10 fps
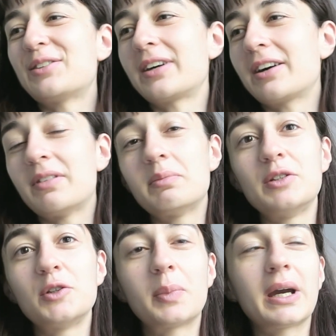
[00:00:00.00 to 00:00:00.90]
» Donc à 20
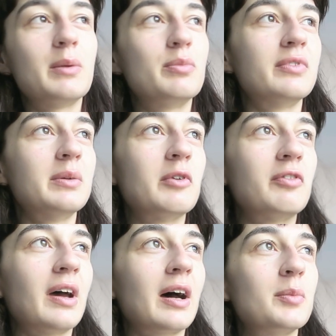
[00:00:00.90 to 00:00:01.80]
minutes près il pouvait
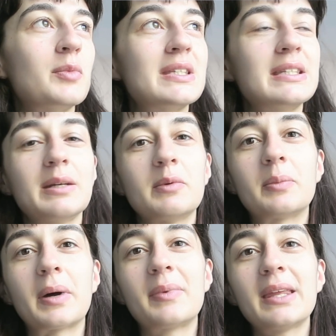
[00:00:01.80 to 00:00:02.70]
me faire me signer
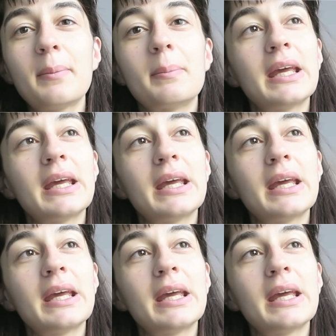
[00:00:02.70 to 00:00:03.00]
mon papier